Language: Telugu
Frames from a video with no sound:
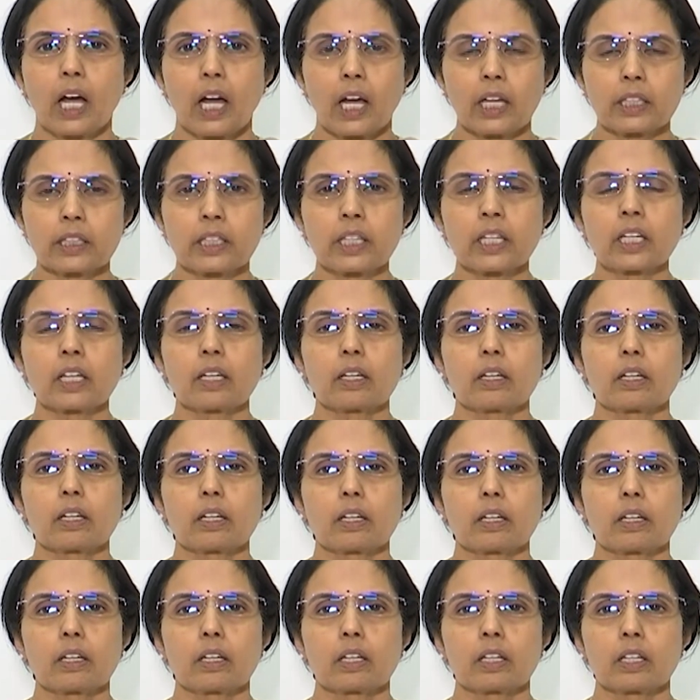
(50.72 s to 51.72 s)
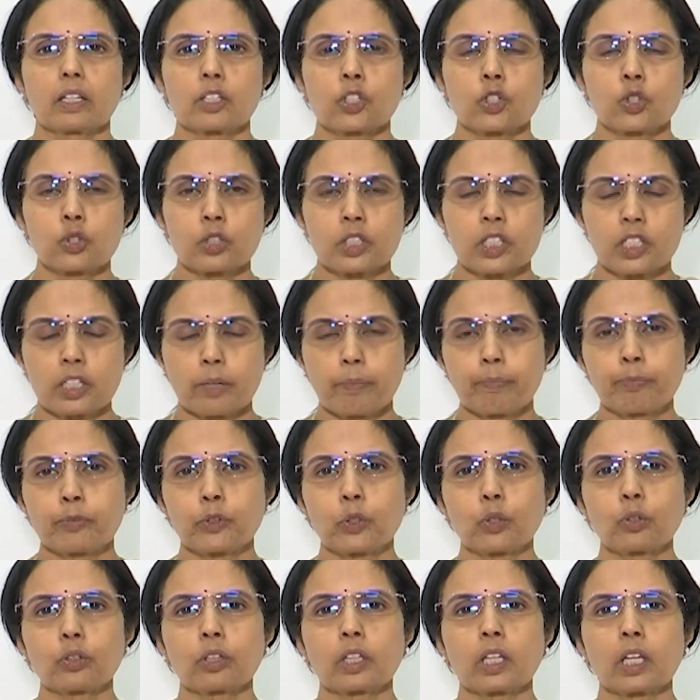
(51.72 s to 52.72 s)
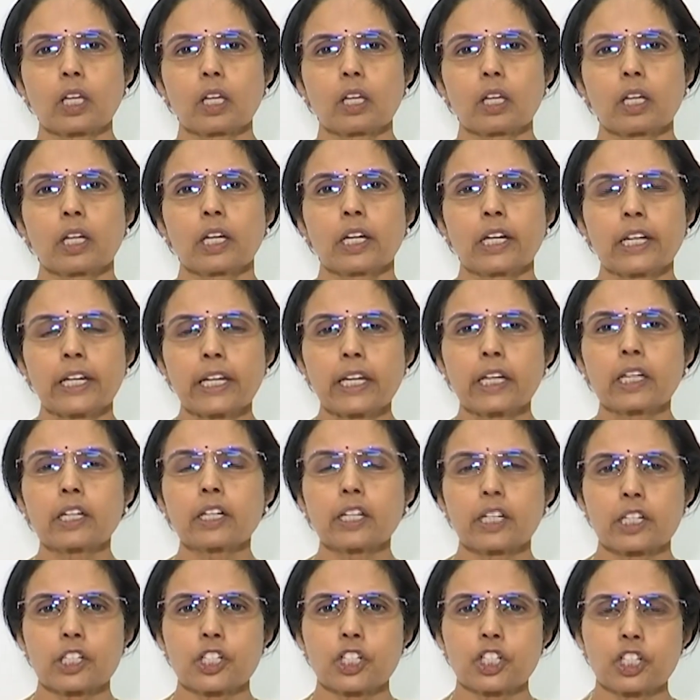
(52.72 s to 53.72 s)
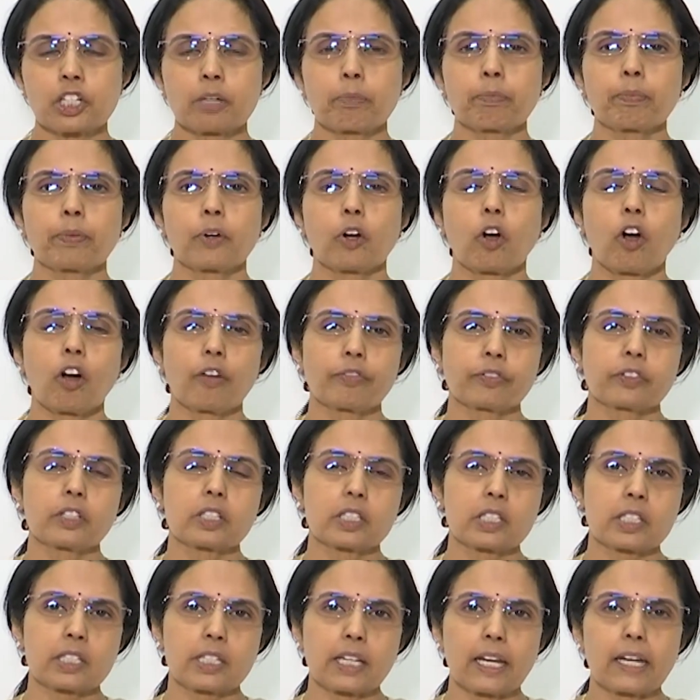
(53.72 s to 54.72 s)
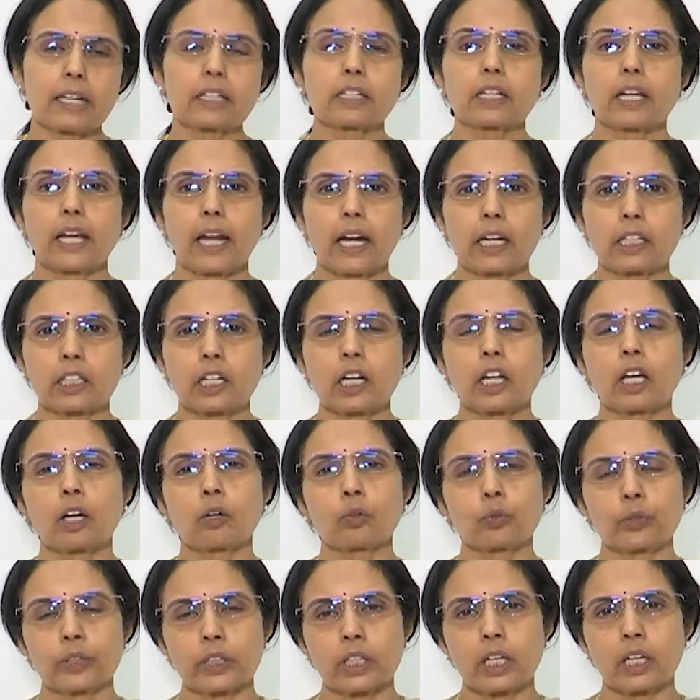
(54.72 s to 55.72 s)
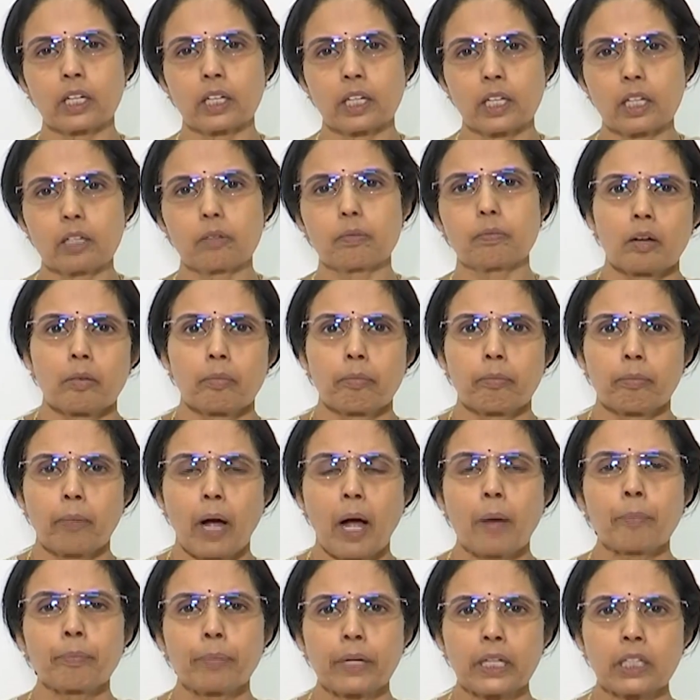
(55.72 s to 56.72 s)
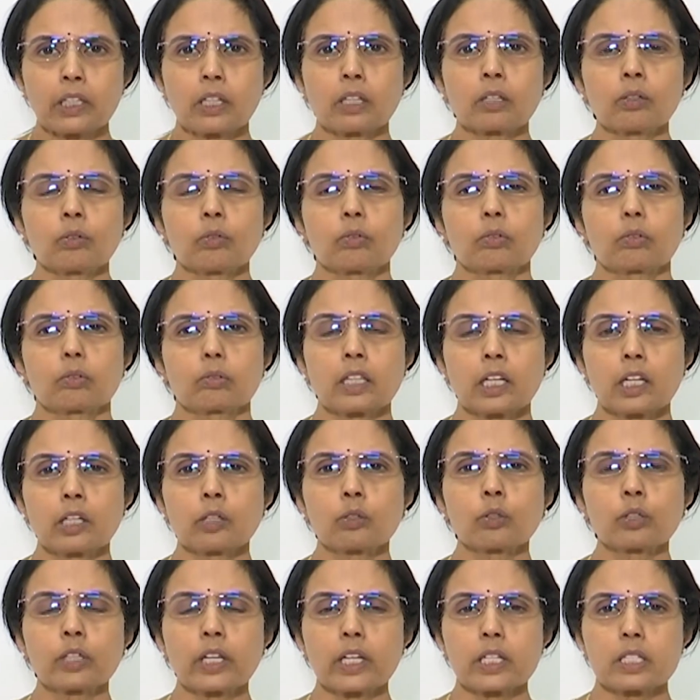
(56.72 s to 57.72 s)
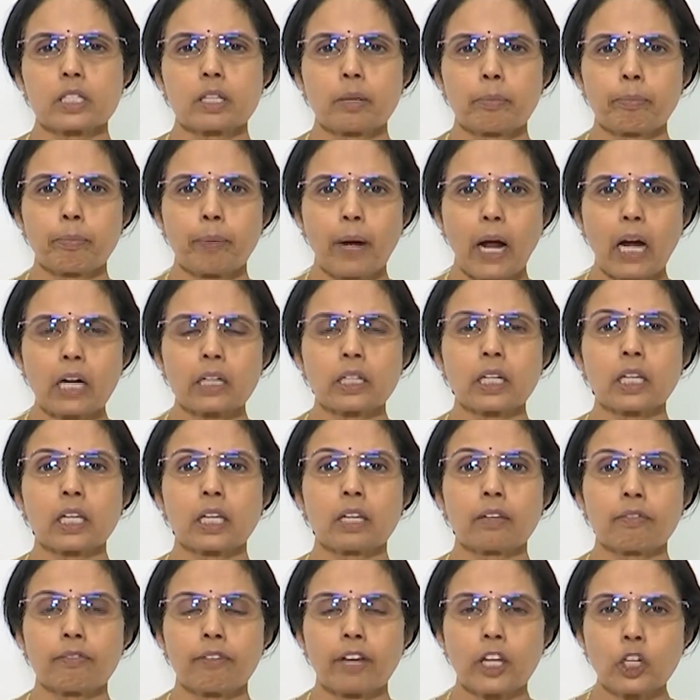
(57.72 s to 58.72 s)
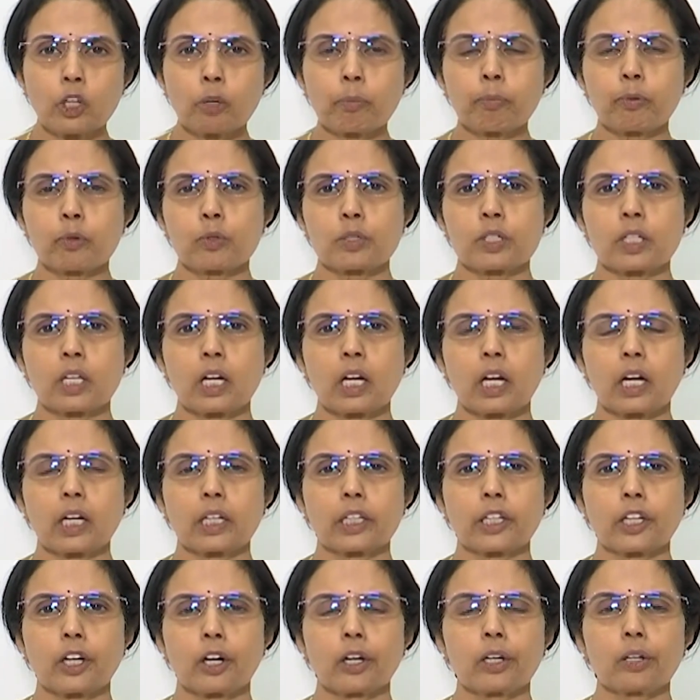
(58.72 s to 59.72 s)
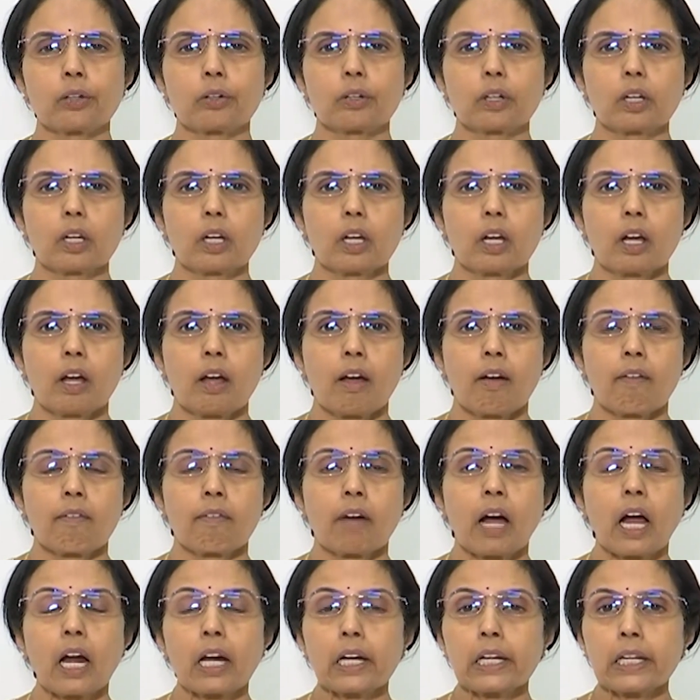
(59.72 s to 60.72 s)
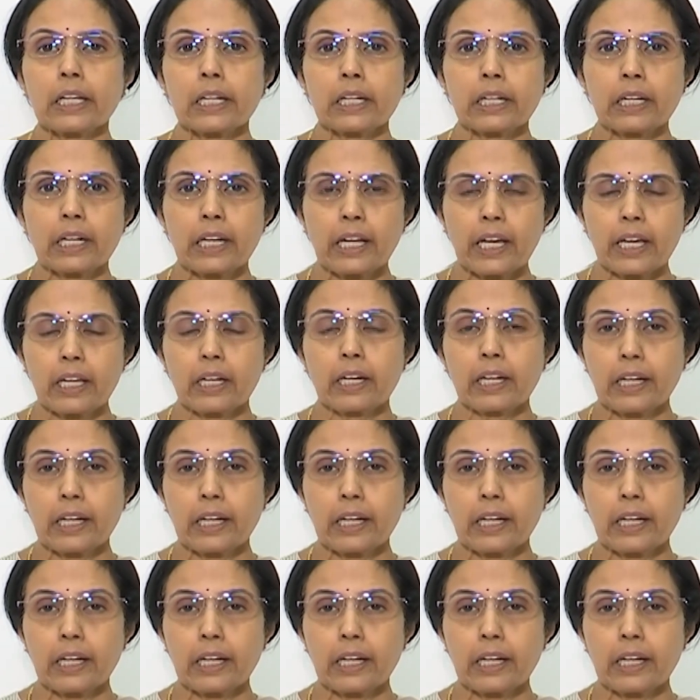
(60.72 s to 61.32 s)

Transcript: అది చెప్తుంది లీడర్షిప్ ఆఫ్ ద స్టేట్ ఎట్లా ఉందని మా బిడ్డలు తెలుగుదేశం పార్టీకి వెన్నుపూసలా అంటాళ్ళు వాళ్ళని లే